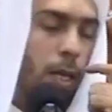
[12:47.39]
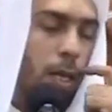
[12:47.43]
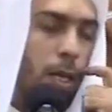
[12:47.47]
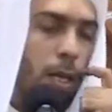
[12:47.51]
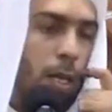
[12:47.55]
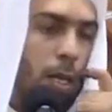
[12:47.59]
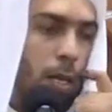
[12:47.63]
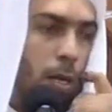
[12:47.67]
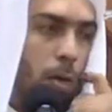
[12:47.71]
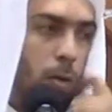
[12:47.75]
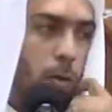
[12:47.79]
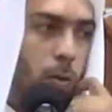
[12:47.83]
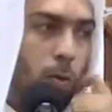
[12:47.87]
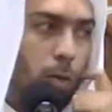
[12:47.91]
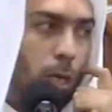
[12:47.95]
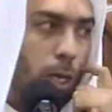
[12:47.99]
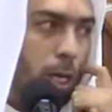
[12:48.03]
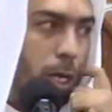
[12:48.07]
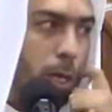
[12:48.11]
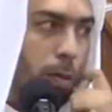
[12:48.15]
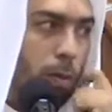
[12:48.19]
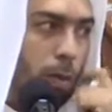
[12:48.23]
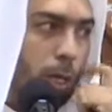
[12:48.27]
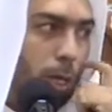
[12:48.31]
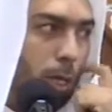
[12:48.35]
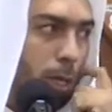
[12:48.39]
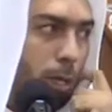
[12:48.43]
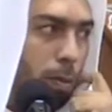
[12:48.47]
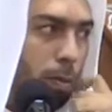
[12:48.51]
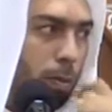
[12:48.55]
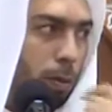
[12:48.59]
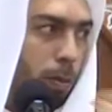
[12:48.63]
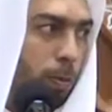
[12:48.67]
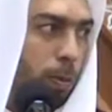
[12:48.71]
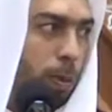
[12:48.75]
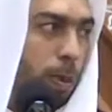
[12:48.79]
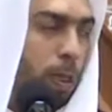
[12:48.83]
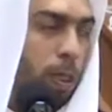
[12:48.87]
القول لأمير
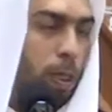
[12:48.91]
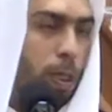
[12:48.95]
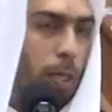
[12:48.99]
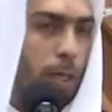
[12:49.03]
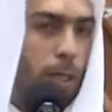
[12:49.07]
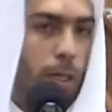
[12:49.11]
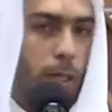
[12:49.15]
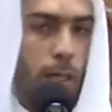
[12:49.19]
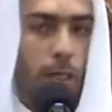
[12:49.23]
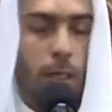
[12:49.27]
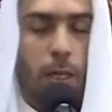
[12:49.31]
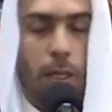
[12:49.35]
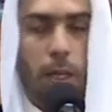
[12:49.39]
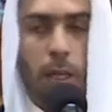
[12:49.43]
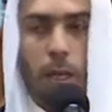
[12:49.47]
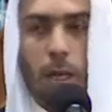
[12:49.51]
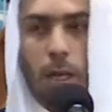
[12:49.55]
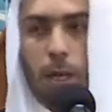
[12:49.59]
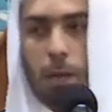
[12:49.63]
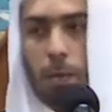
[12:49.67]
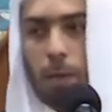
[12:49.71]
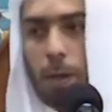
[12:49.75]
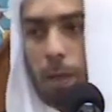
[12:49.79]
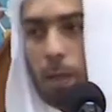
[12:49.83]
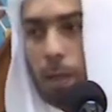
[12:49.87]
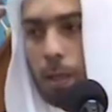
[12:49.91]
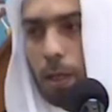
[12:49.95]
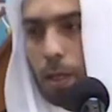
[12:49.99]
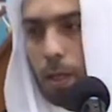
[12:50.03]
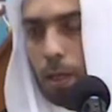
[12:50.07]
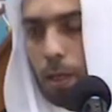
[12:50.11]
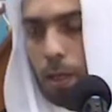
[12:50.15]
المؤمنين إلى بعض